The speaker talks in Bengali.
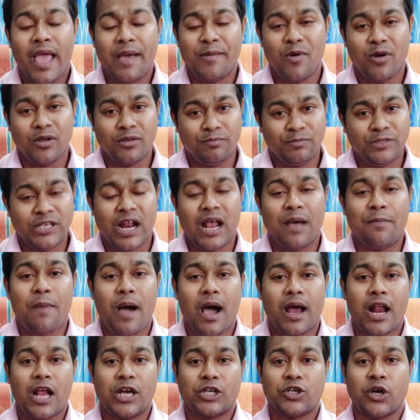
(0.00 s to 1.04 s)
এবং যারা
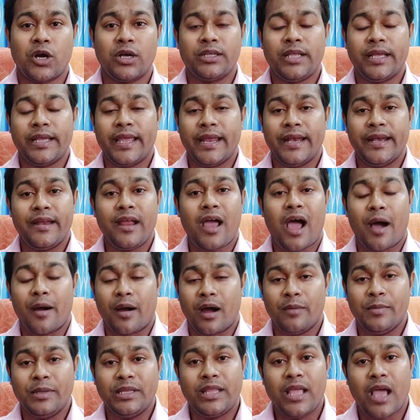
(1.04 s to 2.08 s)
বাংলা সহায়তা কেন্দ্রে
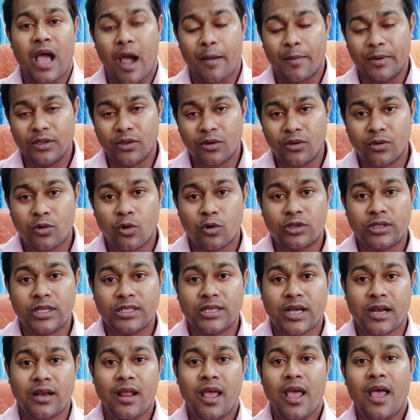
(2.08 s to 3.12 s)
আগামীতে আবেদন করতে
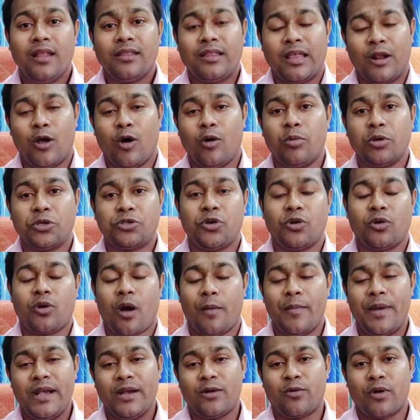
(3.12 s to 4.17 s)
চান তারা অবশ্যই
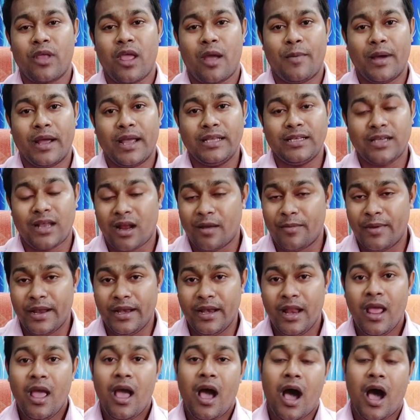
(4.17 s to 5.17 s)
কমেন্ট করে আমাকে জানাবেন